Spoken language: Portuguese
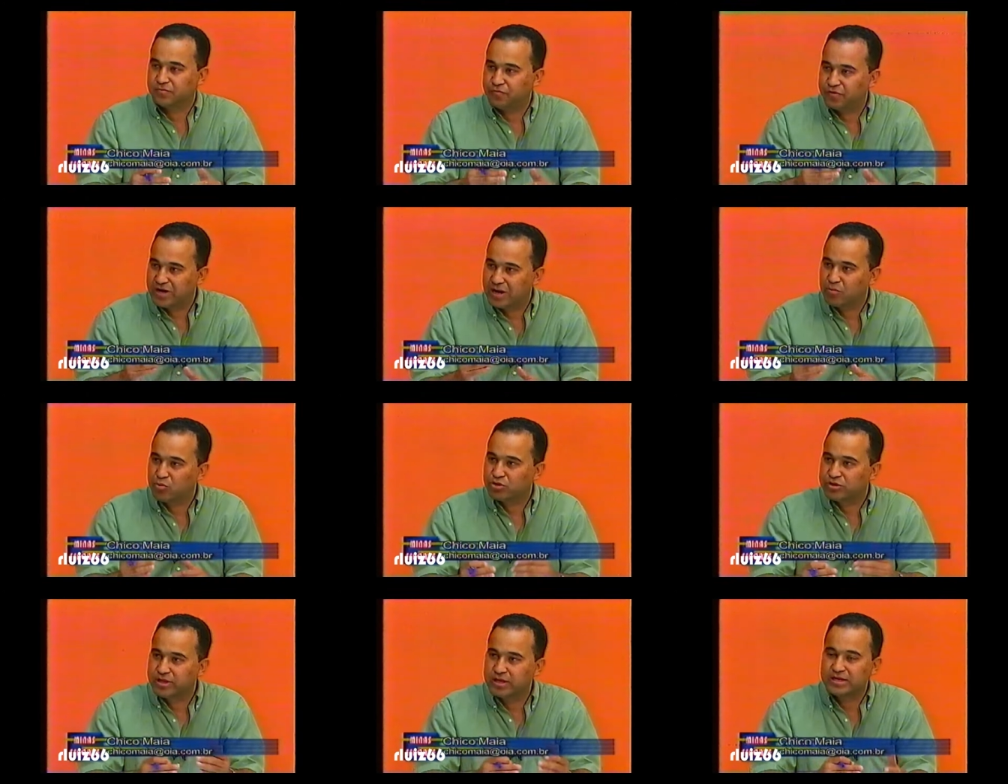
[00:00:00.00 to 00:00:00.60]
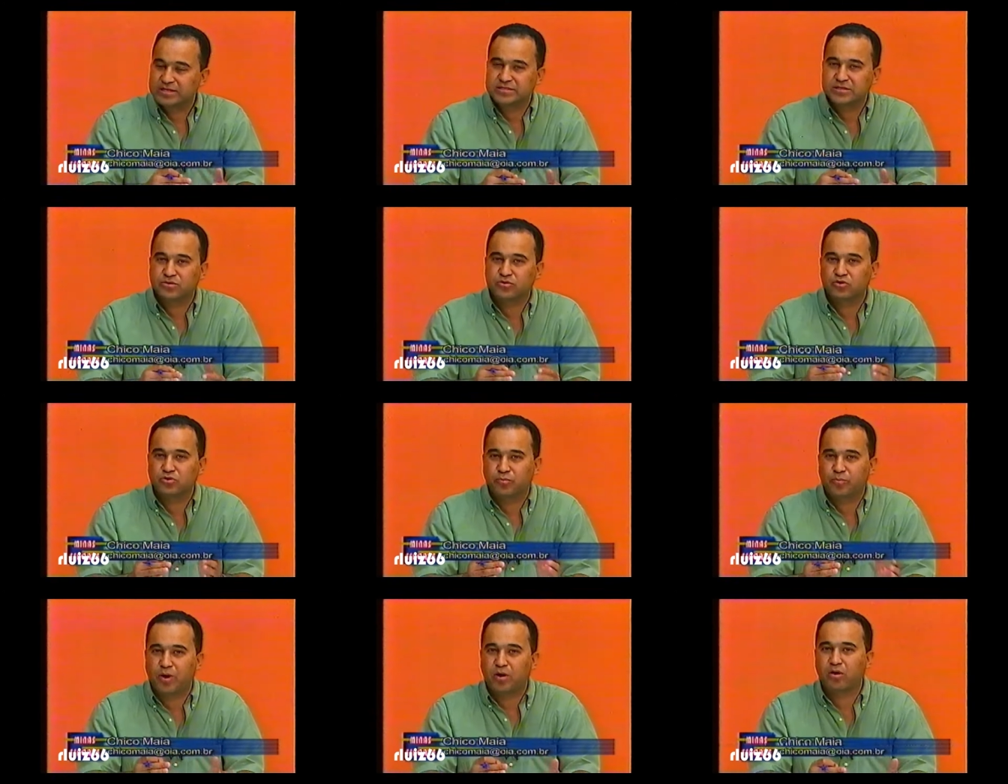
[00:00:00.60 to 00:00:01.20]
Foi na mudança do,
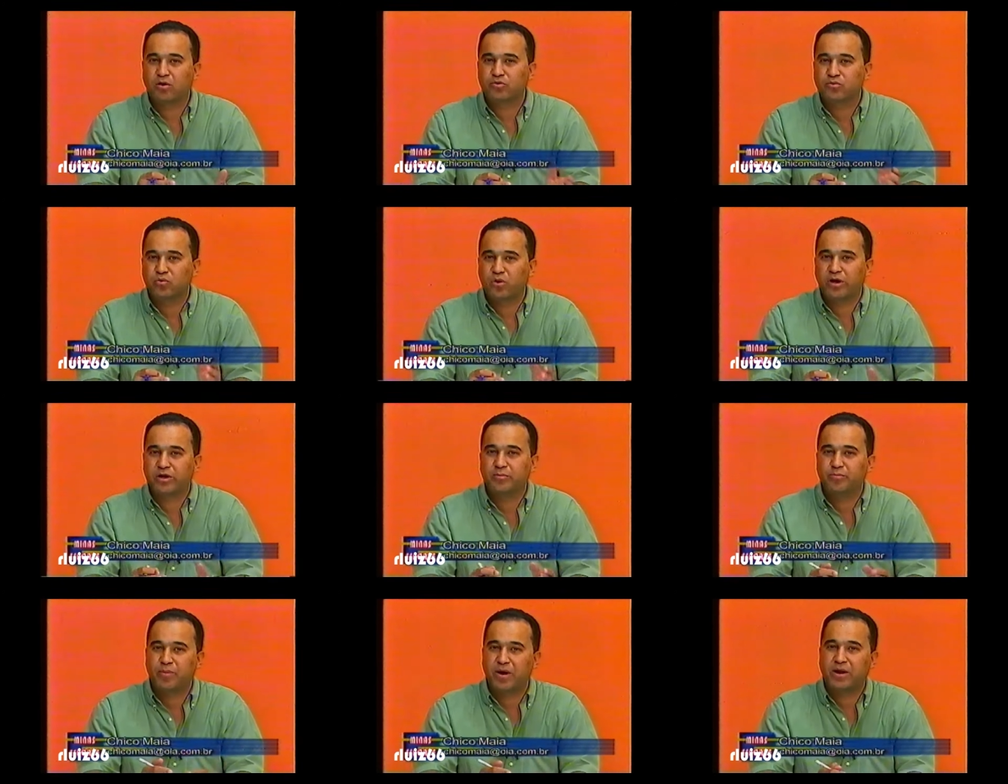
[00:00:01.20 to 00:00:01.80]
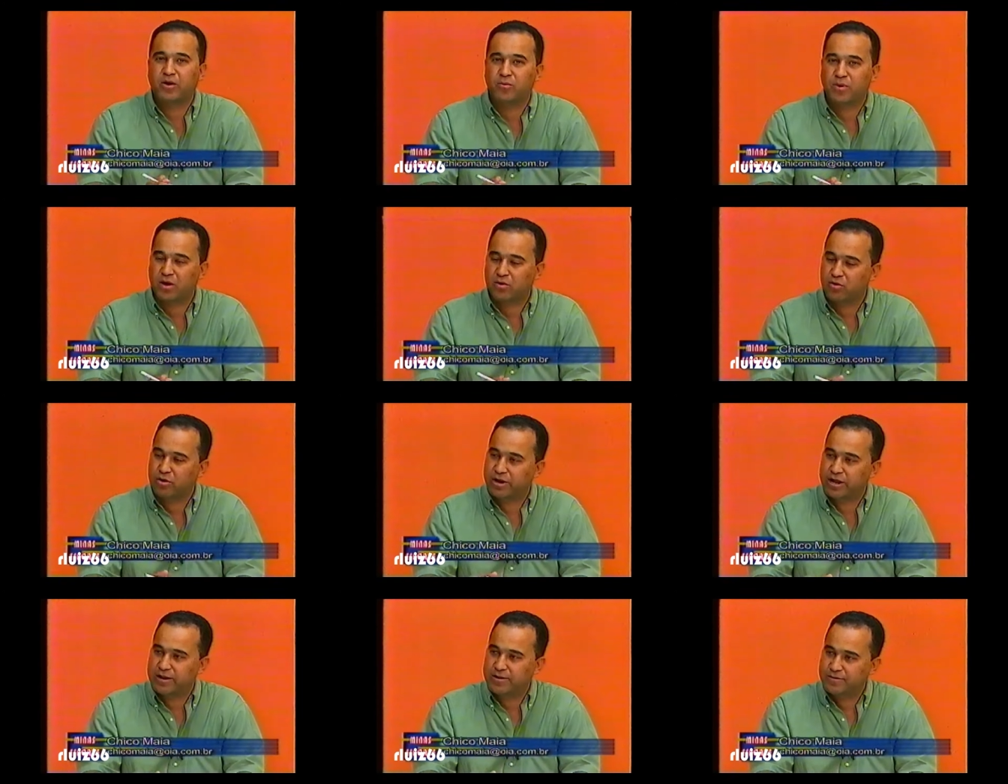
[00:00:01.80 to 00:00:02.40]
do Paulo Autuori para o Marco
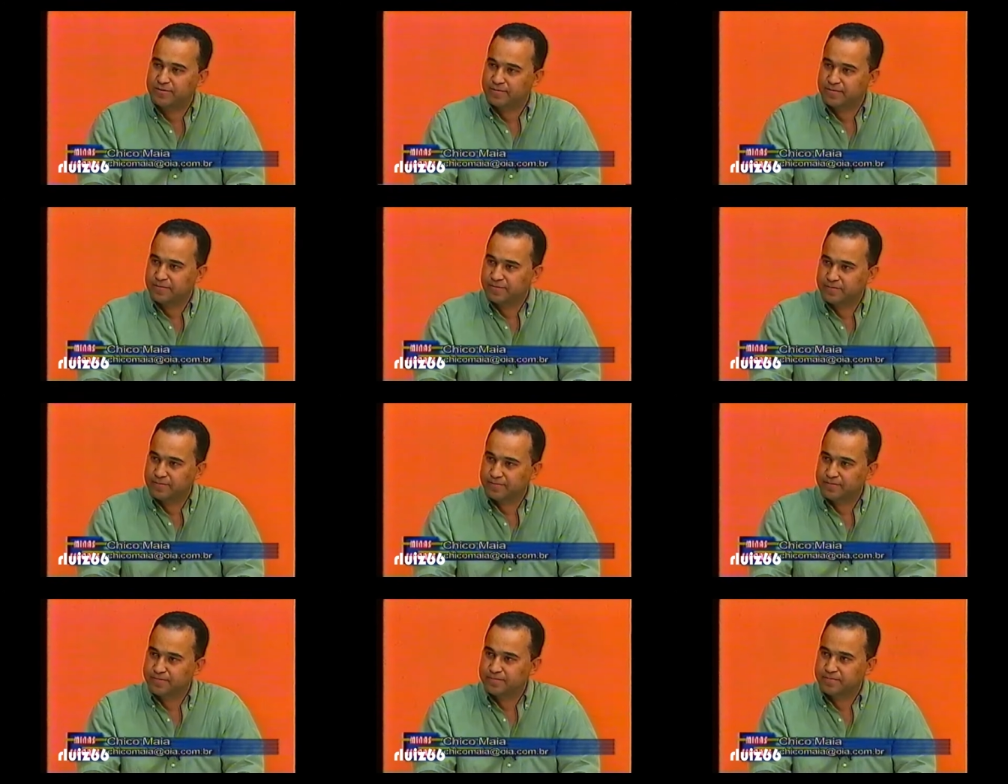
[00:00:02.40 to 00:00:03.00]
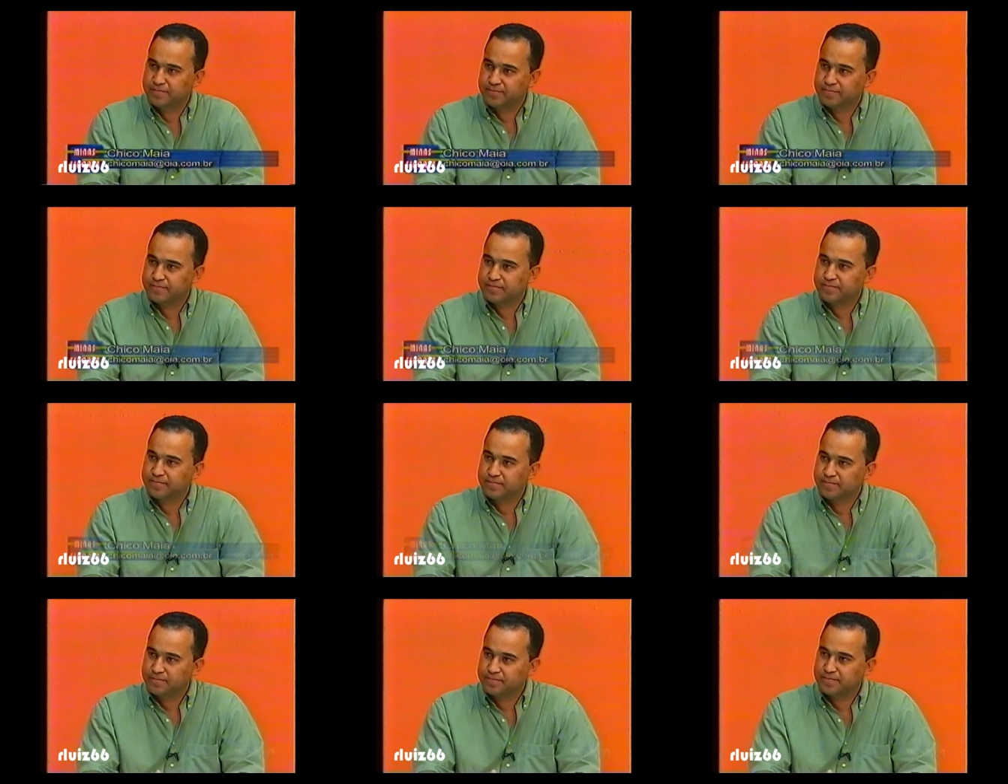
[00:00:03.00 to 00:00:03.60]
Aurélio? Eu acho que foi
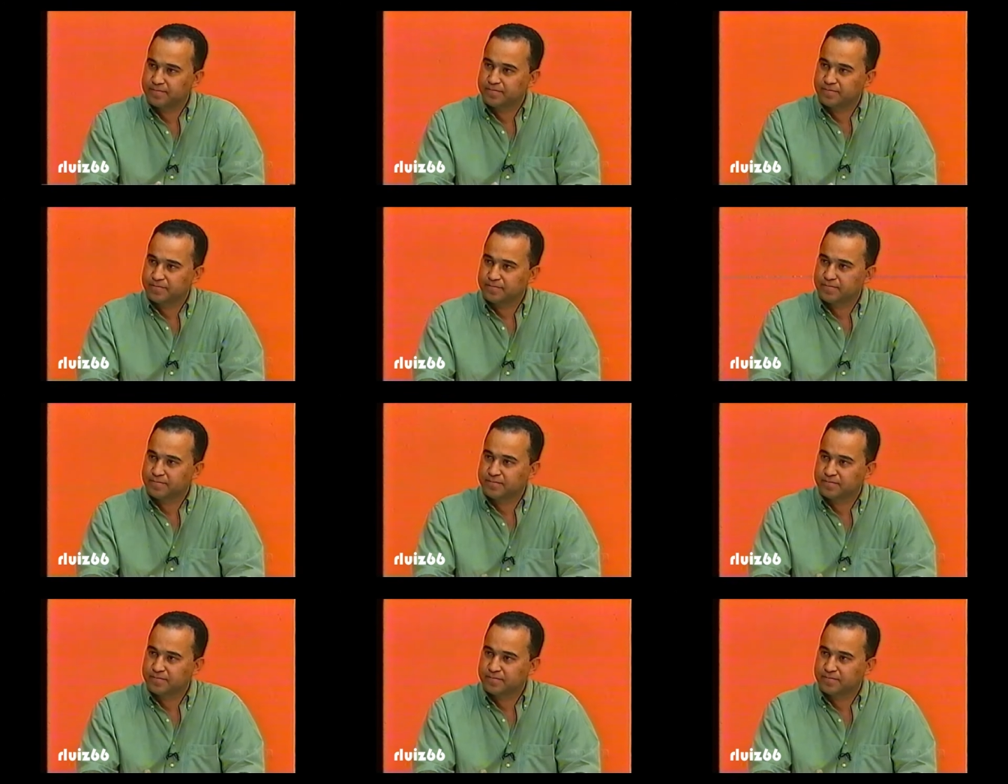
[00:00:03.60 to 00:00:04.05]
fundamental, sim, essa